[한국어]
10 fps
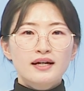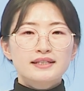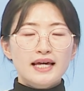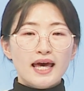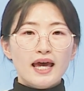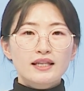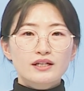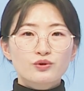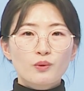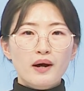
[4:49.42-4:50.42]
새해에는
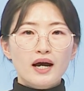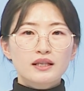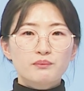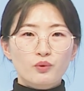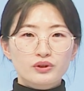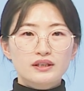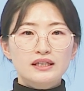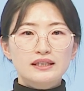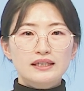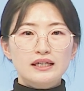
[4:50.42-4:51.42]
소망하는 모든
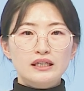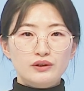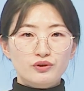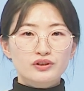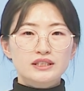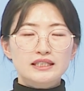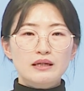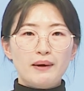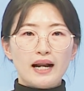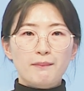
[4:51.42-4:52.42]
일들이 이루어지시길
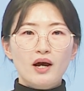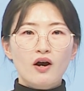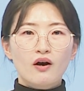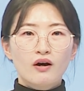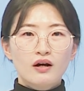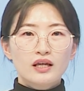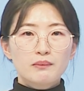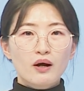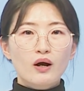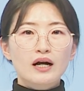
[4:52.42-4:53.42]
바라며
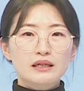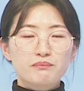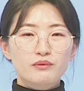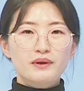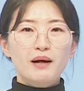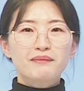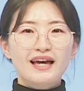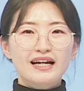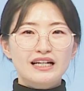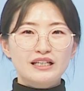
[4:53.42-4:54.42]
희망과 기쁨이
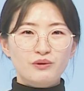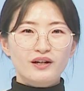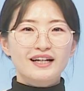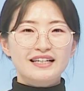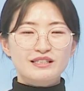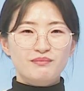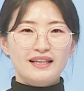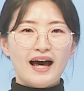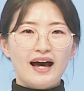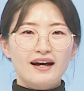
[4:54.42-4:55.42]
함께하길
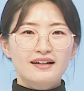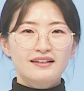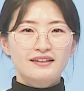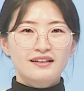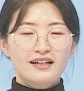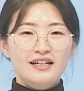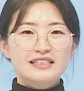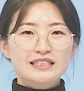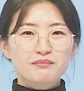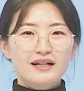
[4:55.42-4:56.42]
기원하겠습니다.
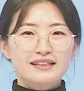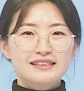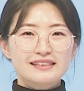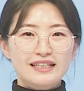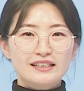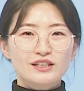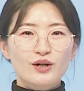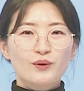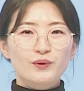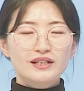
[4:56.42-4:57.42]
지금까지
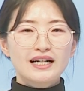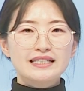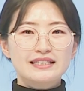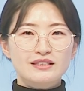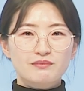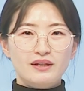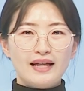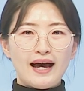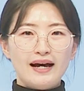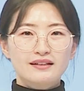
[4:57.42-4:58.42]
기상청 오늘
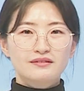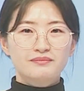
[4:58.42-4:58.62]
날씨였습니다.